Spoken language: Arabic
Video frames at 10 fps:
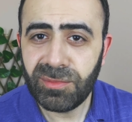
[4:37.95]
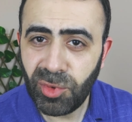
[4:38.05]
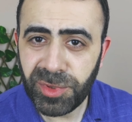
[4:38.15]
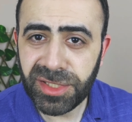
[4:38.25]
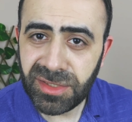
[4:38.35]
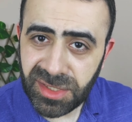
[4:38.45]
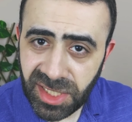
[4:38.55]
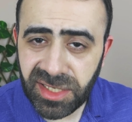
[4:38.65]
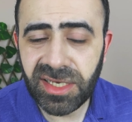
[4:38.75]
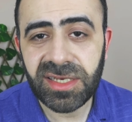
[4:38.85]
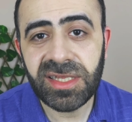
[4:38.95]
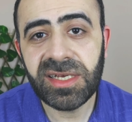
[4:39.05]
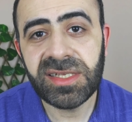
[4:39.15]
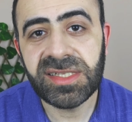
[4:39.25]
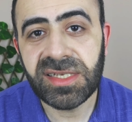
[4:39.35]
ممكن يلجا
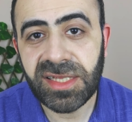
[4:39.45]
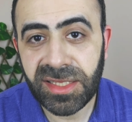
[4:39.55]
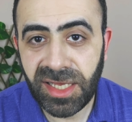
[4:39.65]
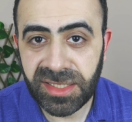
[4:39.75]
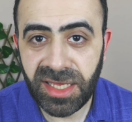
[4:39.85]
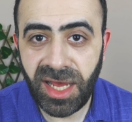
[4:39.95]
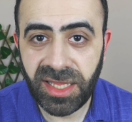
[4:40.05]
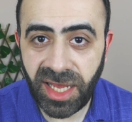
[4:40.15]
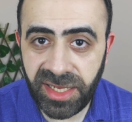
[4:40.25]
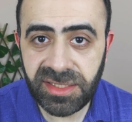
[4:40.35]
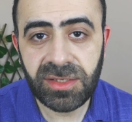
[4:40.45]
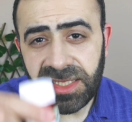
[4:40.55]
الى زيت النعناع العادي